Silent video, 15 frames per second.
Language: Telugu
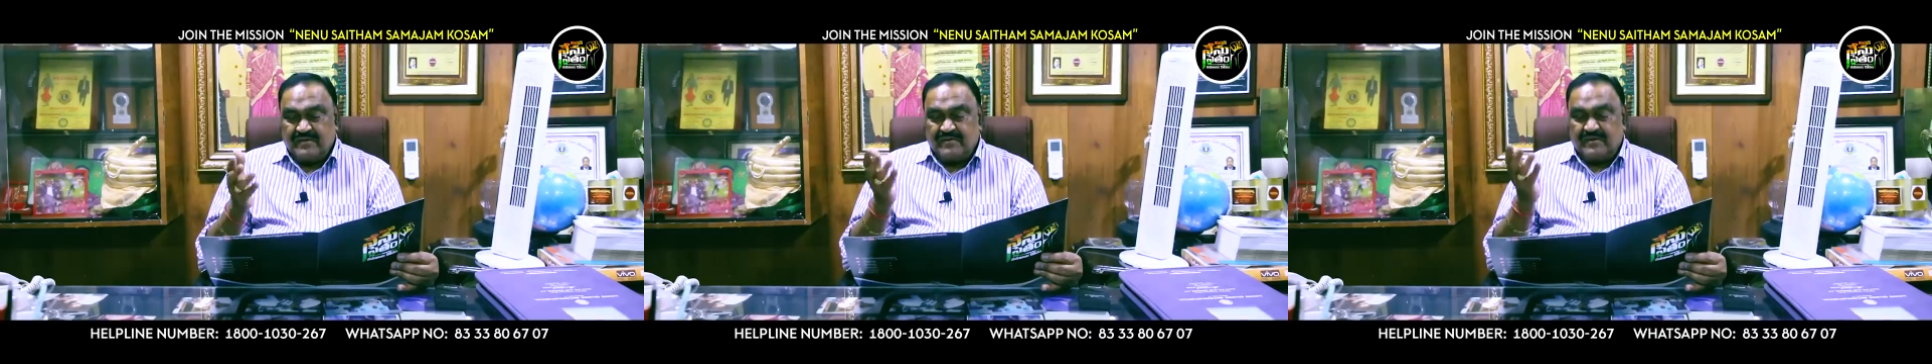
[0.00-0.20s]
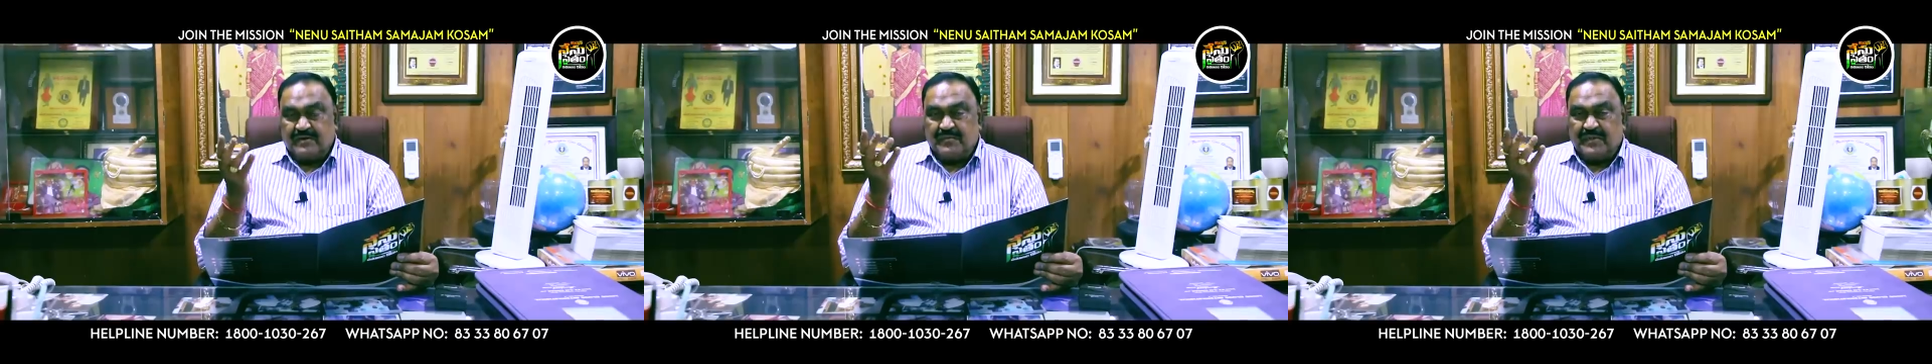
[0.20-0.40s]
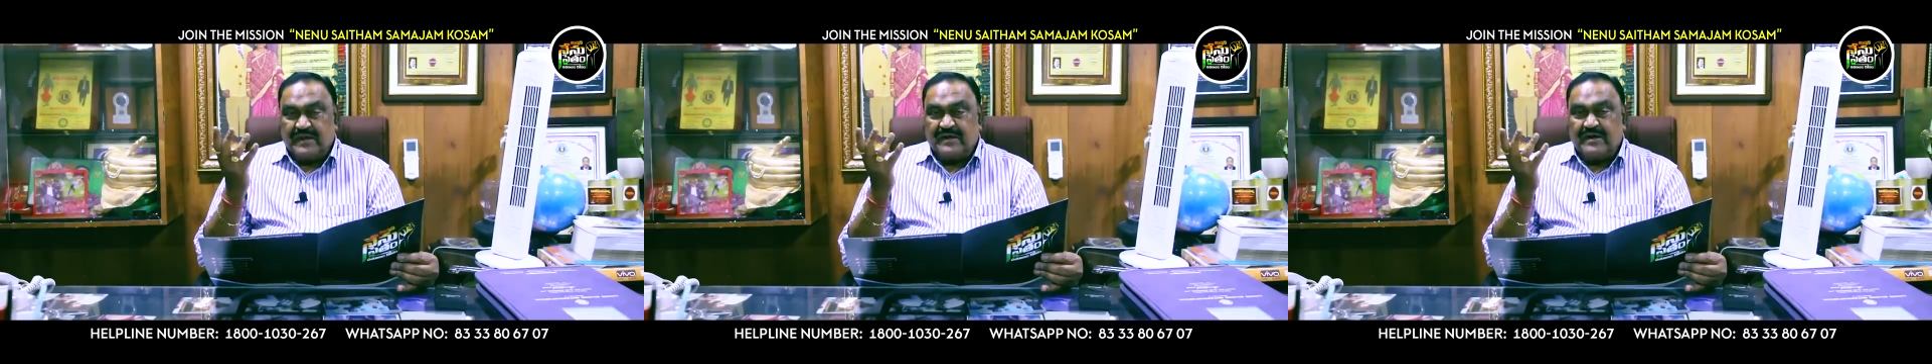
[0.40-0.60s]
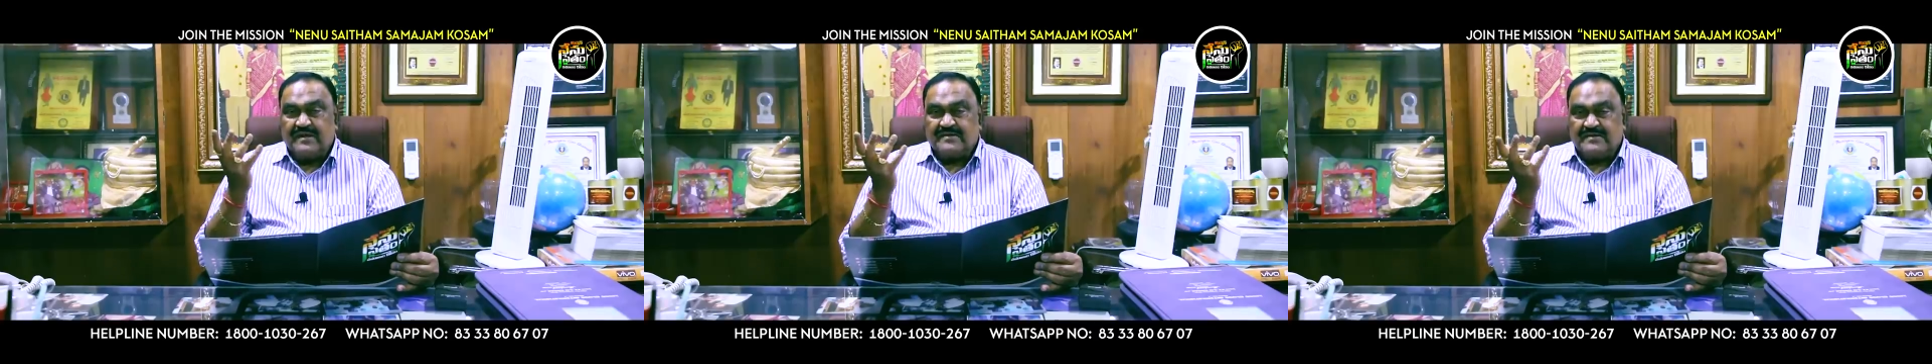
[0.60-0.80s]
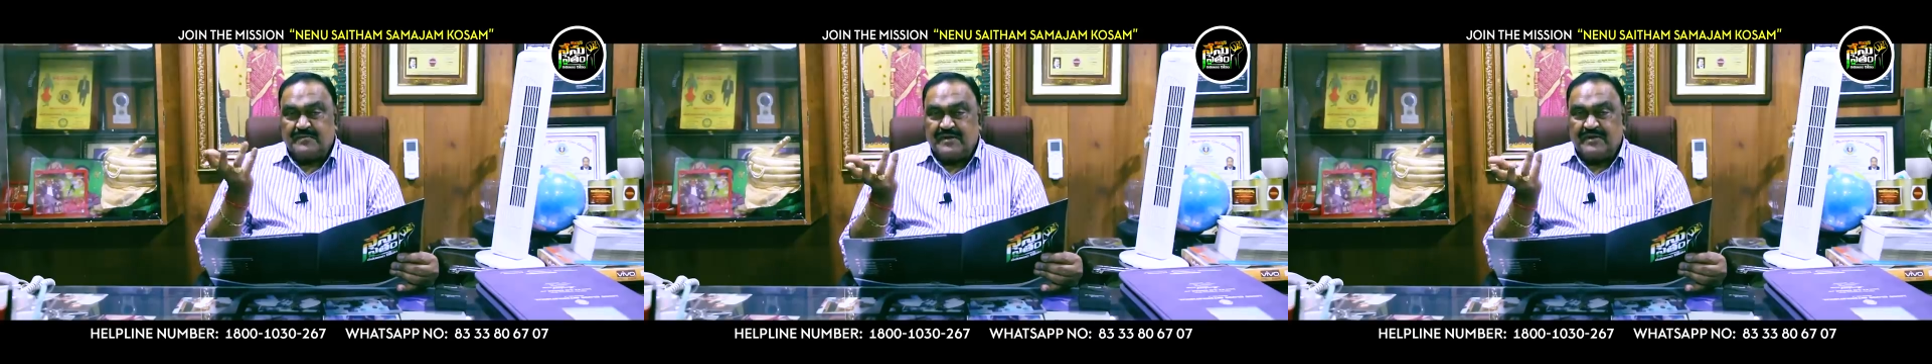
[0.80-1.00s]
ఒక
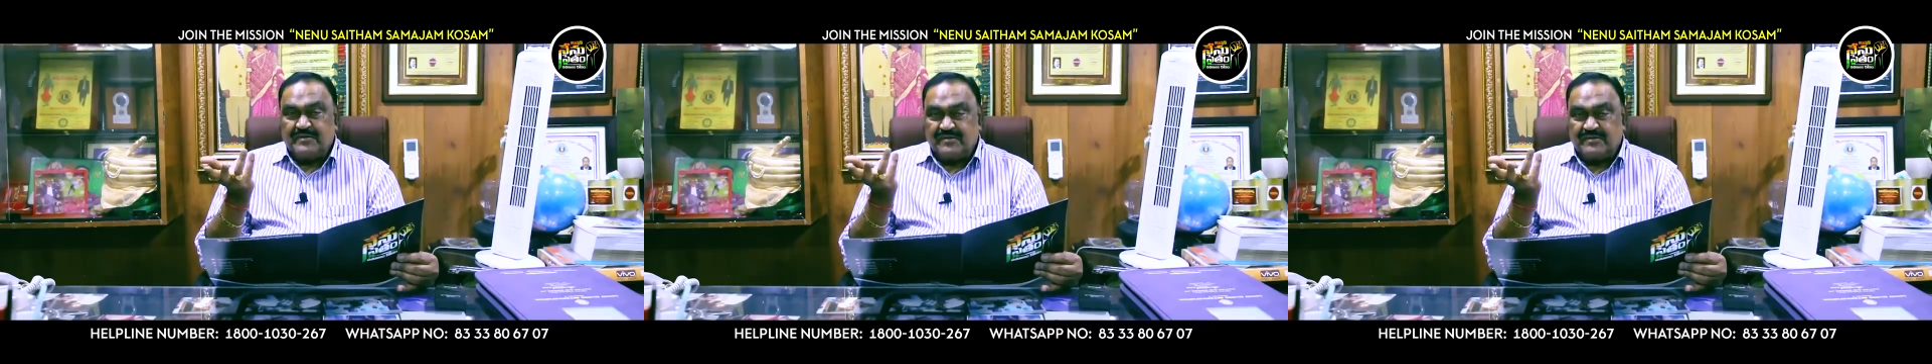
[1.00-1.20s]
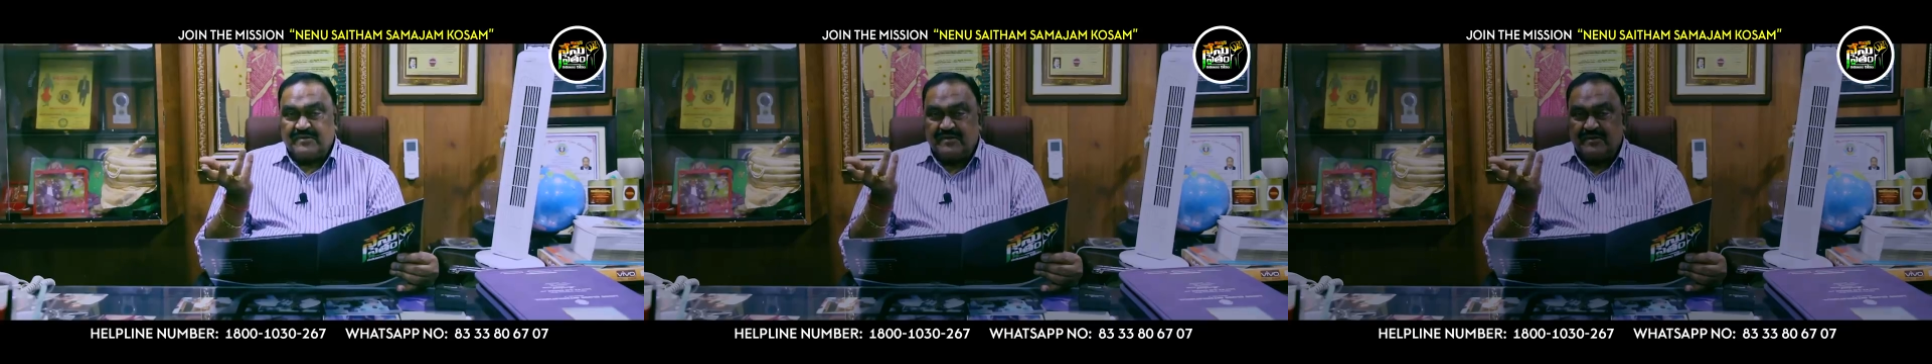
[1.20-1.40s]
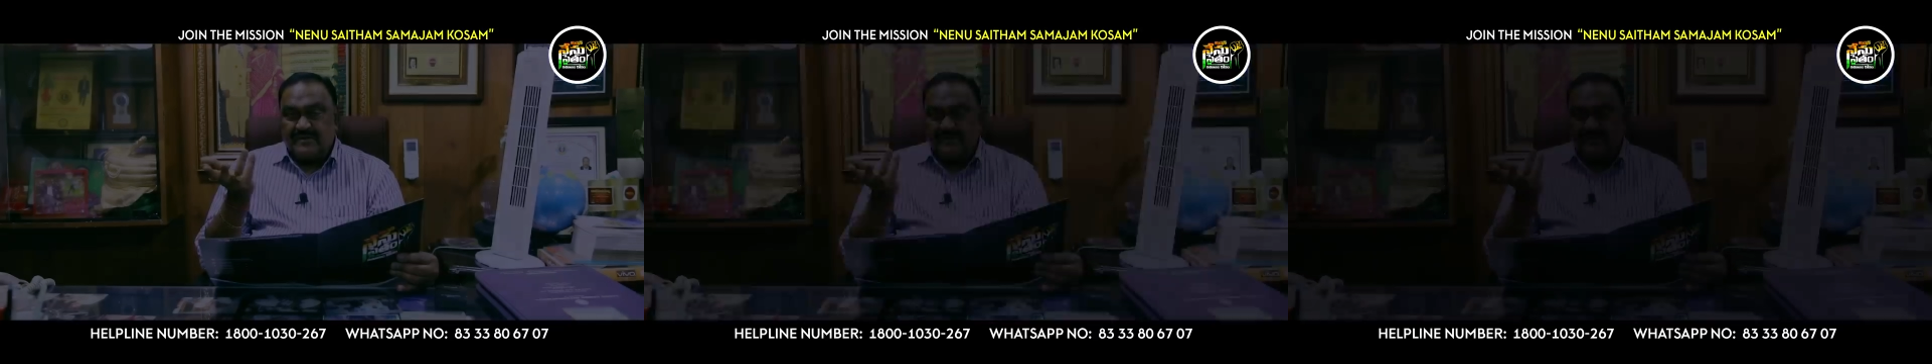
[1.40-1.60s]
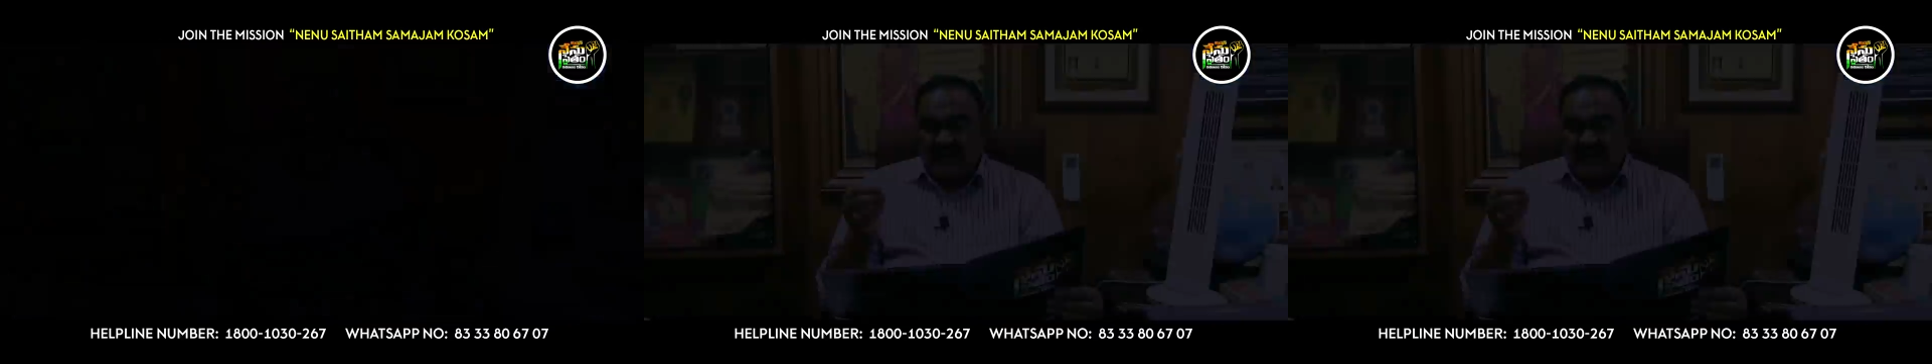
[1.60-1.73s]
బంగారు సమాజం వస్తుంది